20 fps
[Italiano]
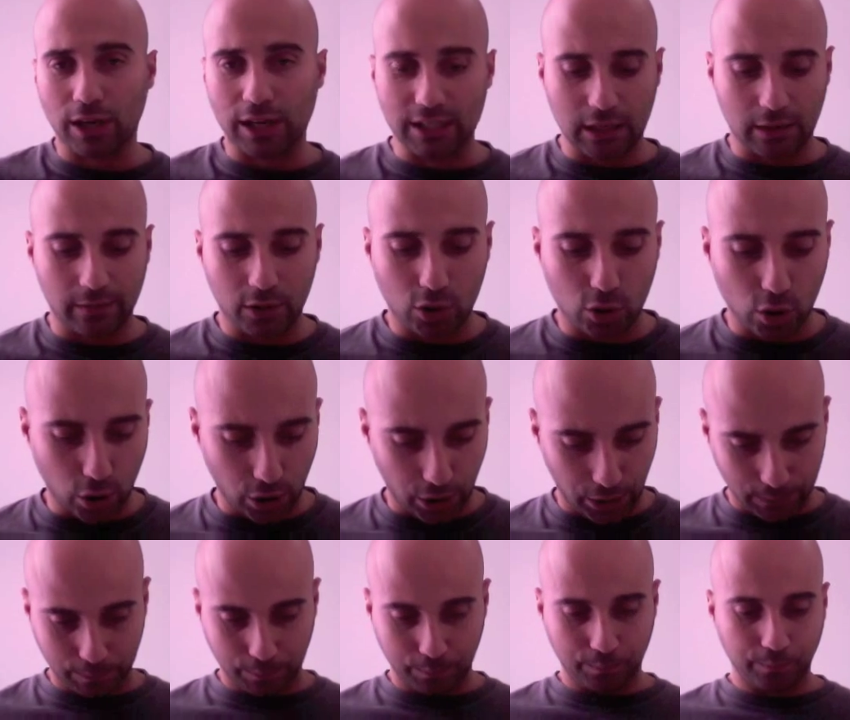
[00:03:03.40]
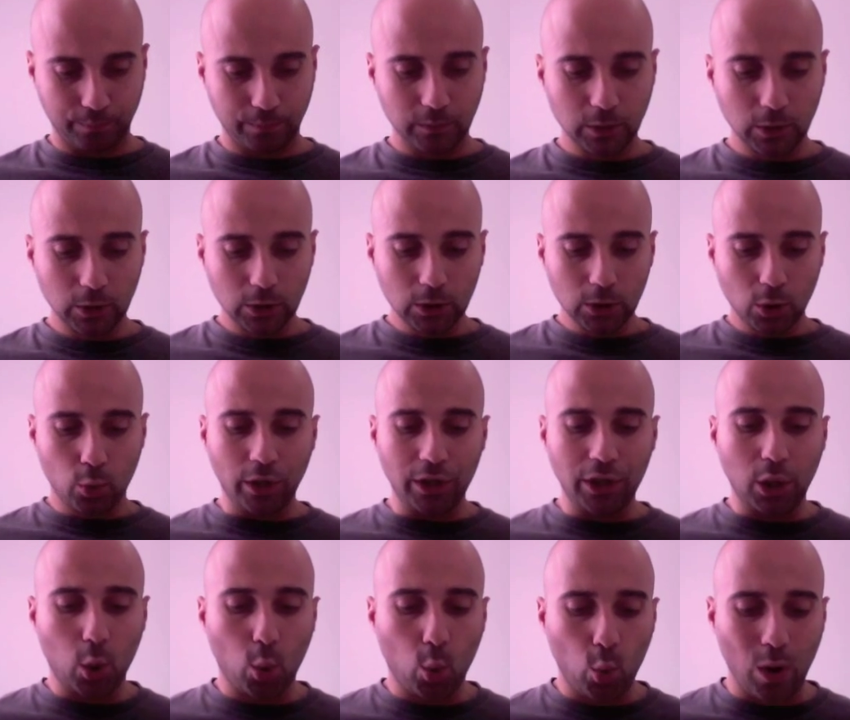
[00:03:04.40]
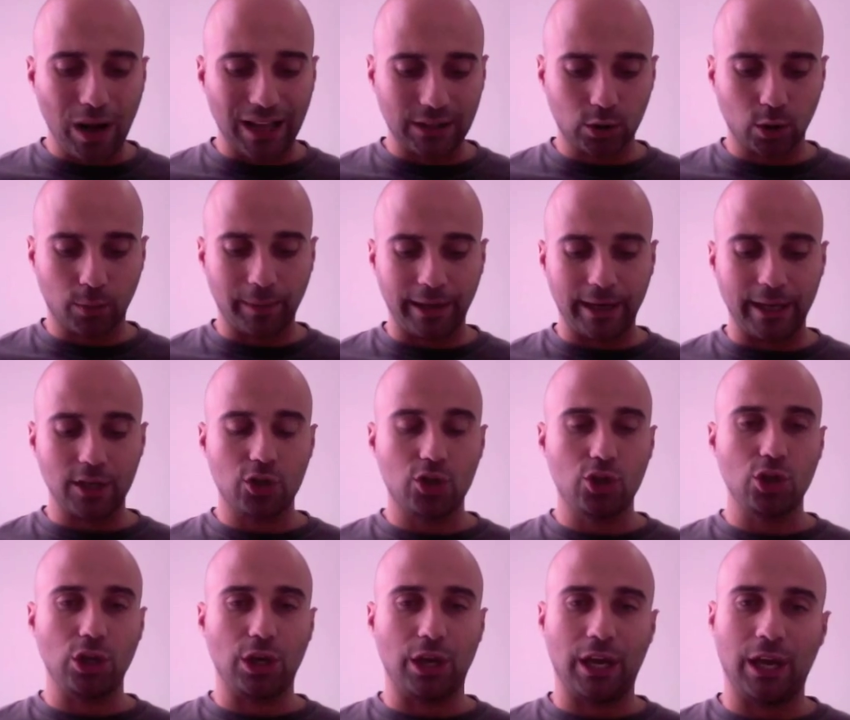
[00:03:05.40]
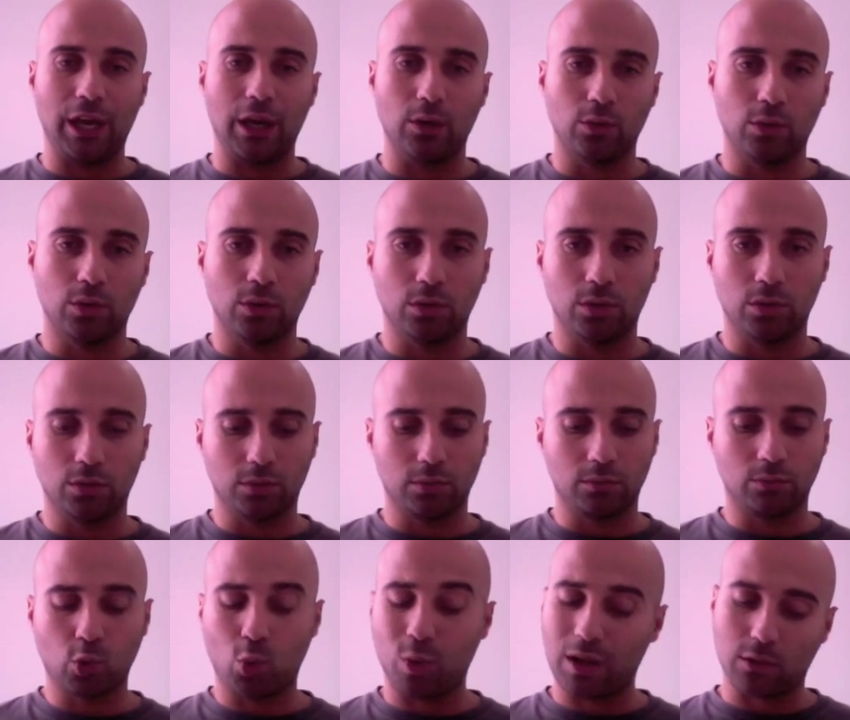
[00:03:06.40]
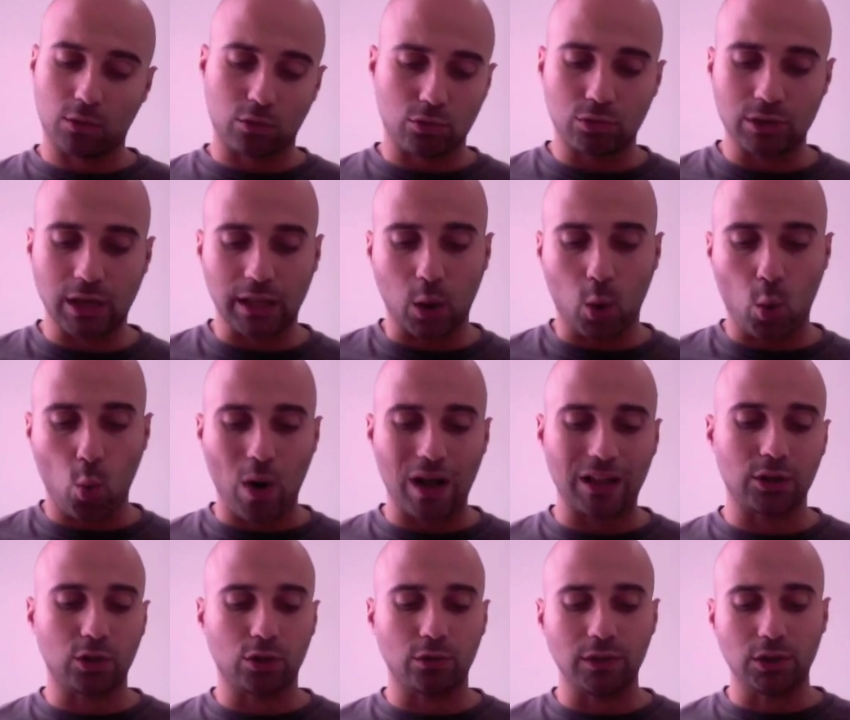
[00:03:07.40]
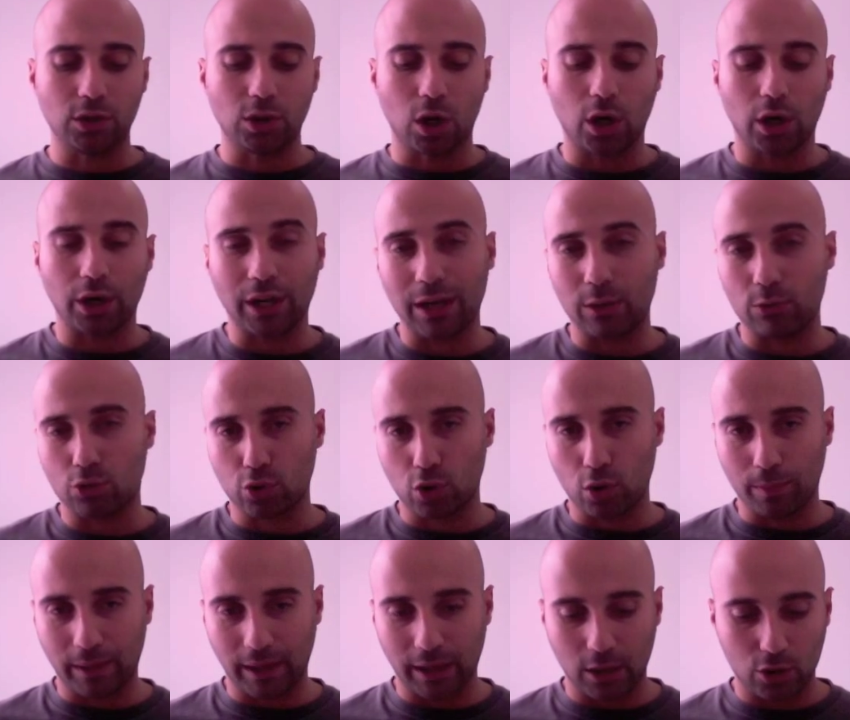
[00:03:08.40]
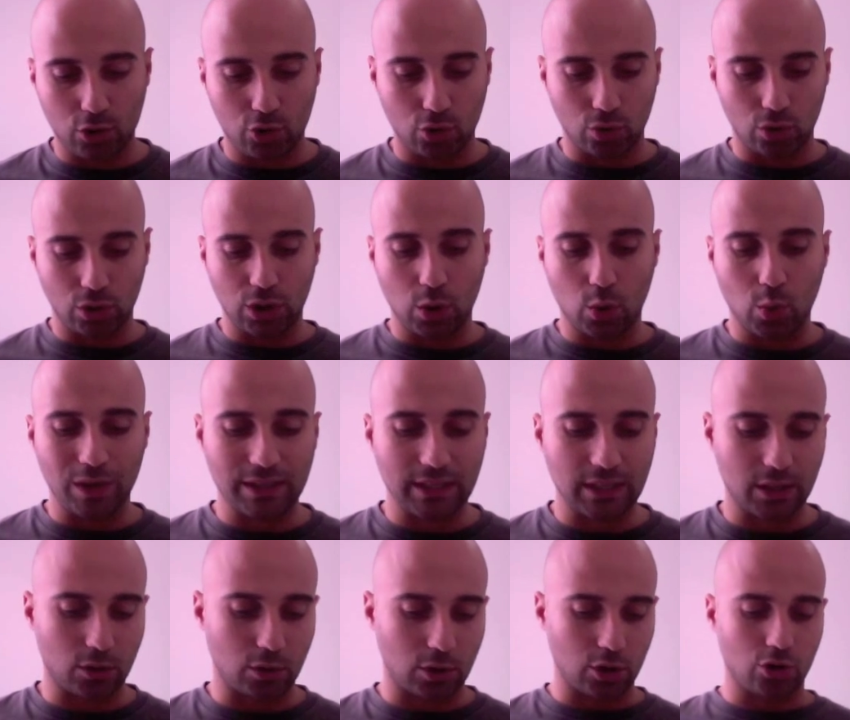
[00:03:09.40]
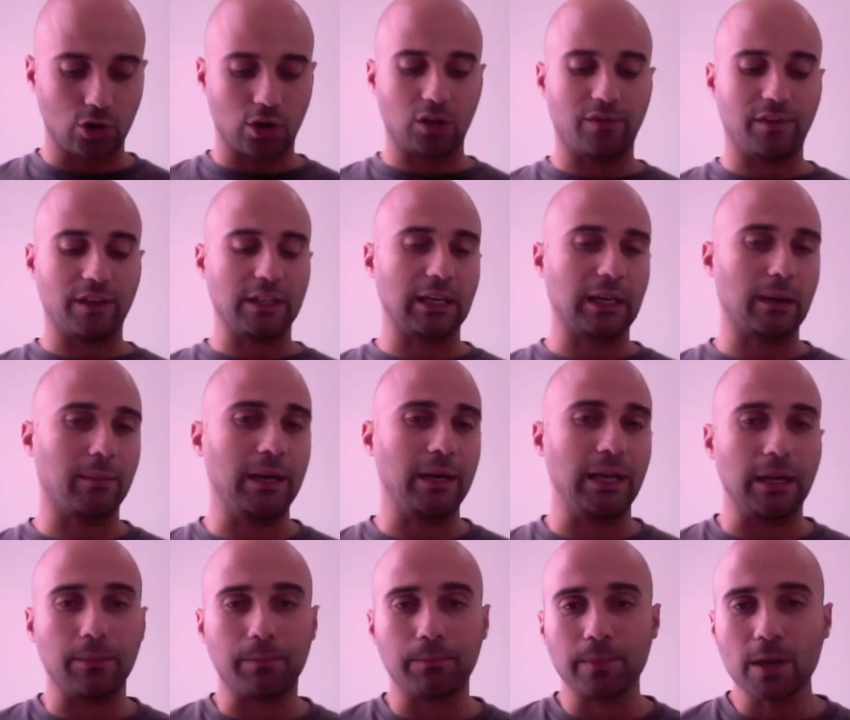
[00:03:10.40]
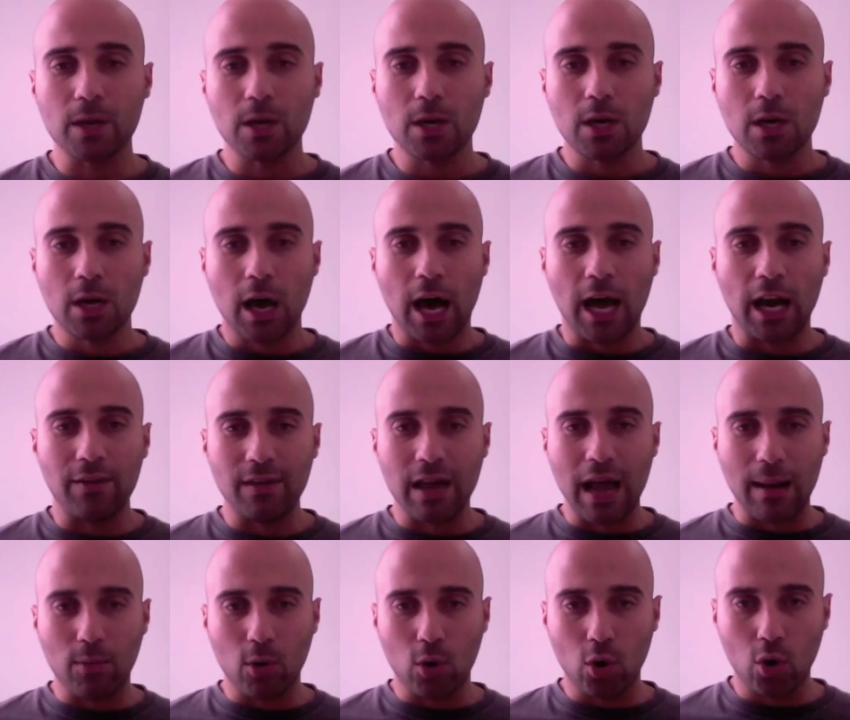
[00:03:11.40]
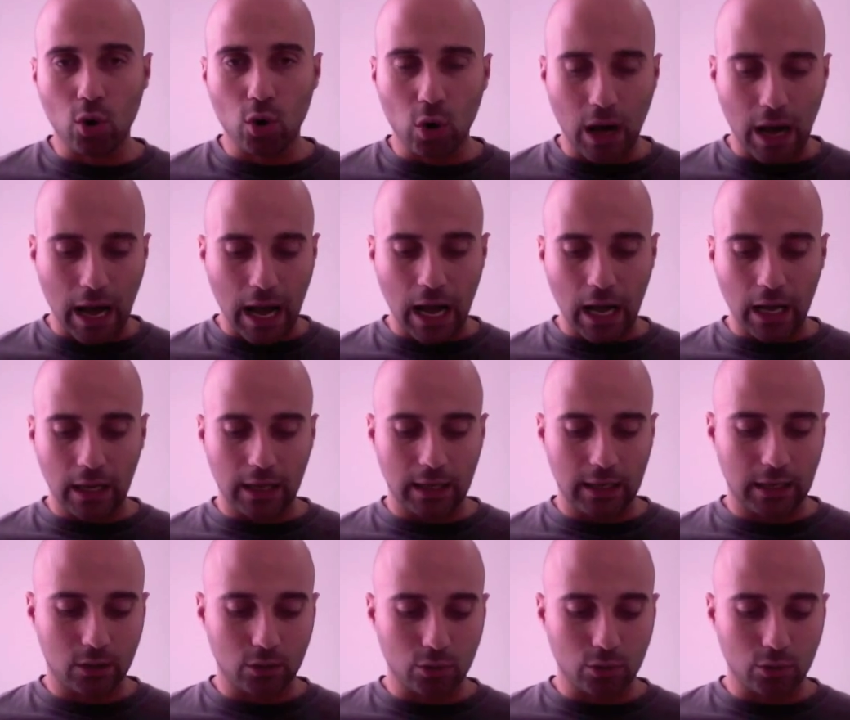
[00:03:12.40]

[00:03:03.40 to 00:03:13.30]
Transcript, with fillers: a casa la vittoria quindi 4 pareggi e ehm, 4, scusate, 4 vittorie e un solo pareggio in questa seconda giornata di Fanta Fantagarbarì arriviamo alla